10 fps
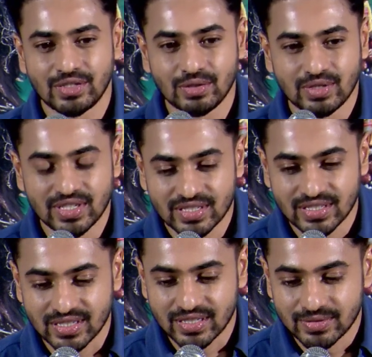టూ
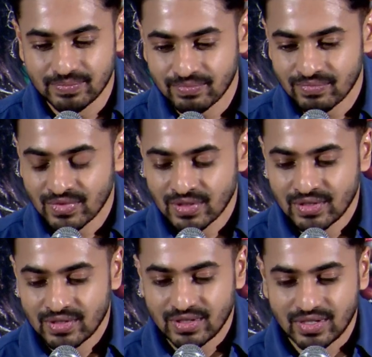రీజన్స్ అండి
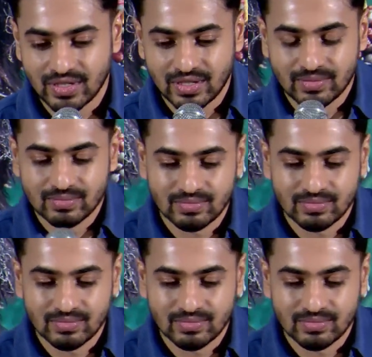um,